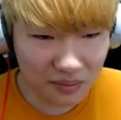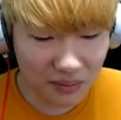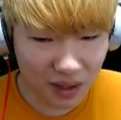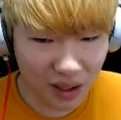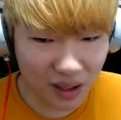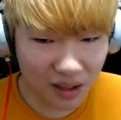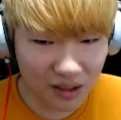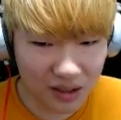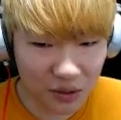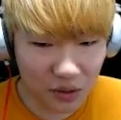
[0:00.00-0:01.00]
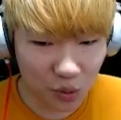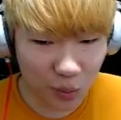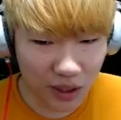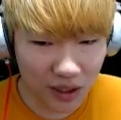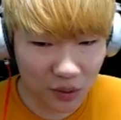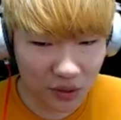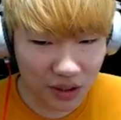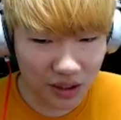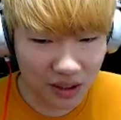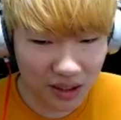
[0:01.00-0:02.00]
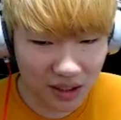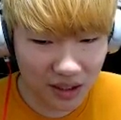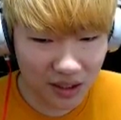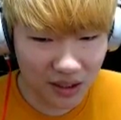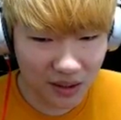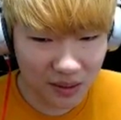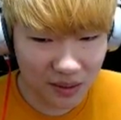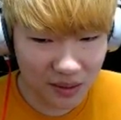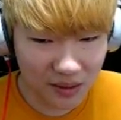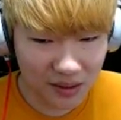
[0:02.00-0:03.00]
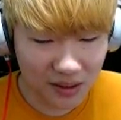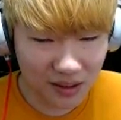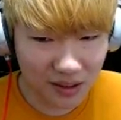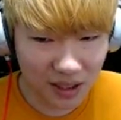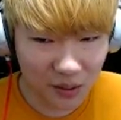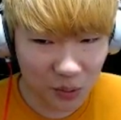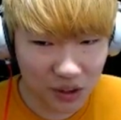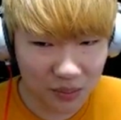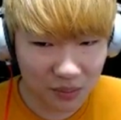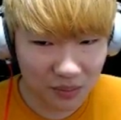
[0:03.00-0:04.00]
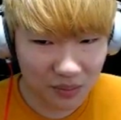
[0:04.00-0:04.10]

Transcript: 아, 이 아저씨는 도망가던데. 아, 도치마